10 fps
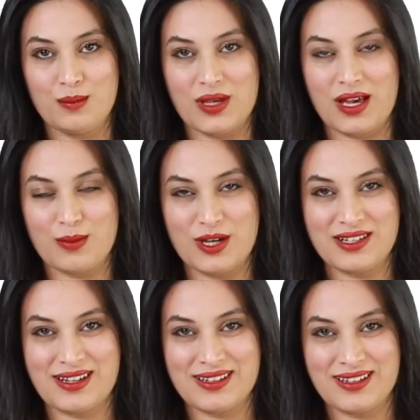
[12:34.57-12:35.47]

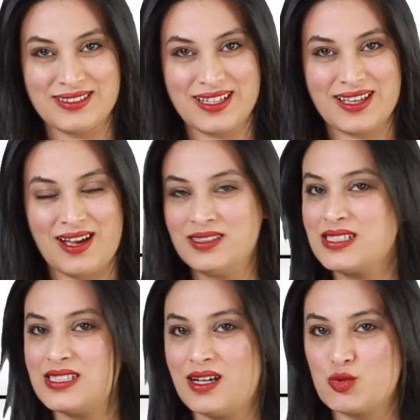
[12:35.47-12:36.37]
بأخبار الرياضة
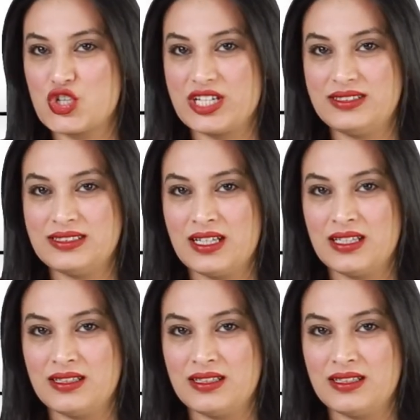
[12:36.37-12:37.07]
كعادتنا مشاهدينا